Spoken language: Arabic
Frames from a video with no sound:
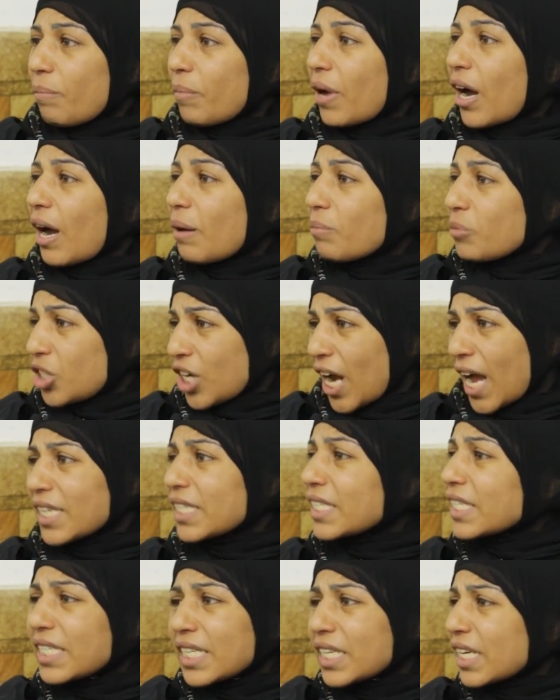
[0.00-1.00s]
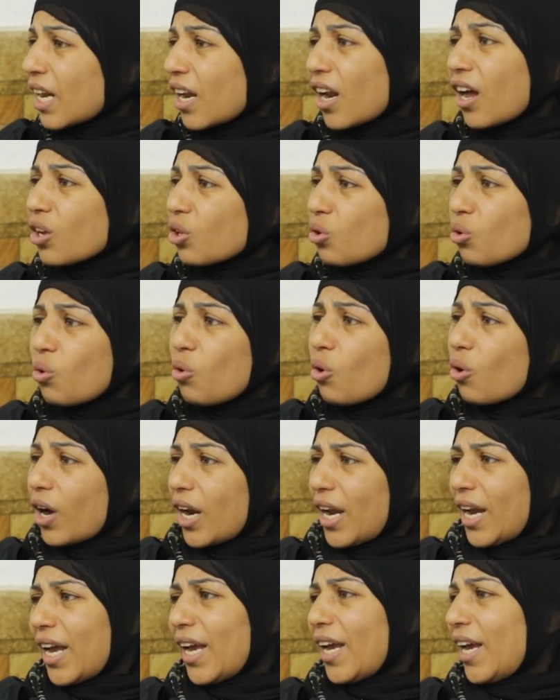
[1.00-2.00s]
ما مش حاسس ان انا اخته
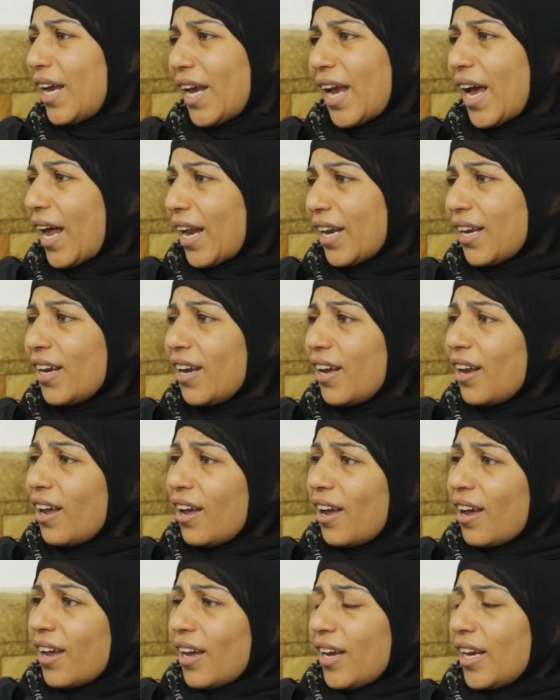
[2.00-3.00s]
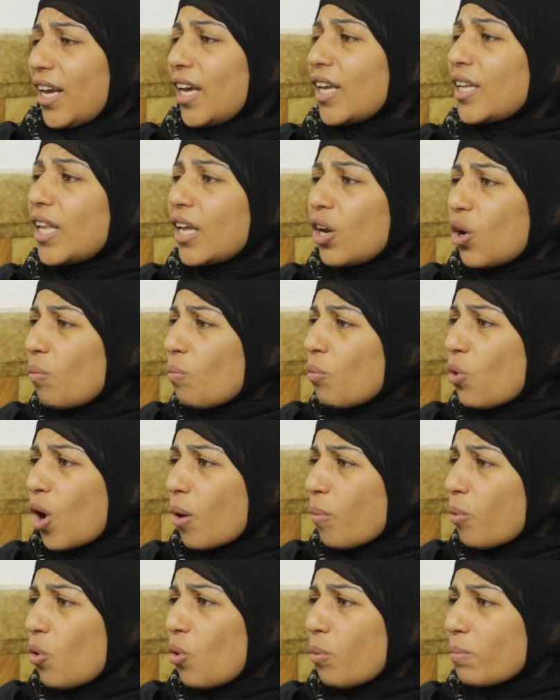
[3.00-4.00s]
ولا ايه يعني يقتل امه
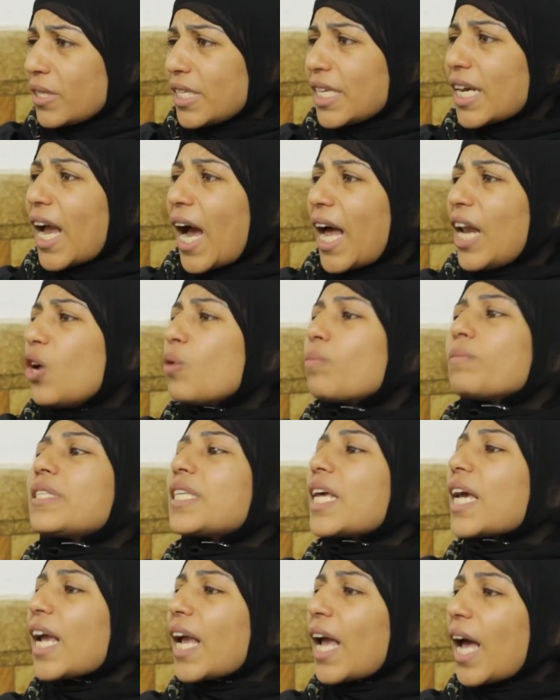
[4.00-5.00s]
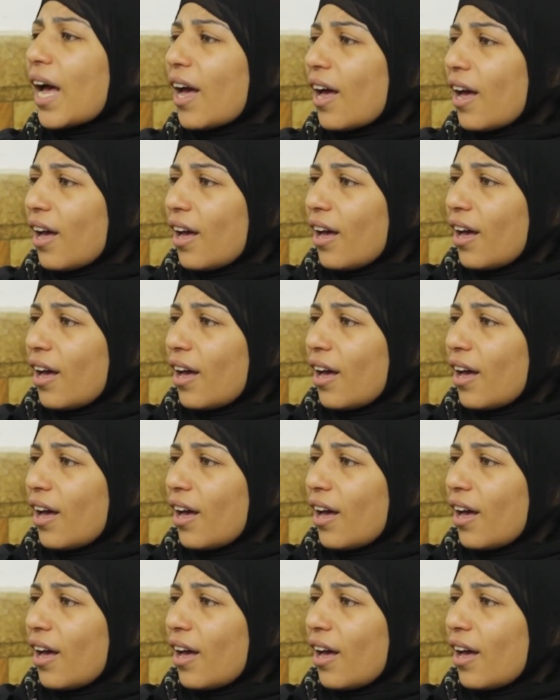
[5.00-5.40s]
وابوه مسك عليهم سنجه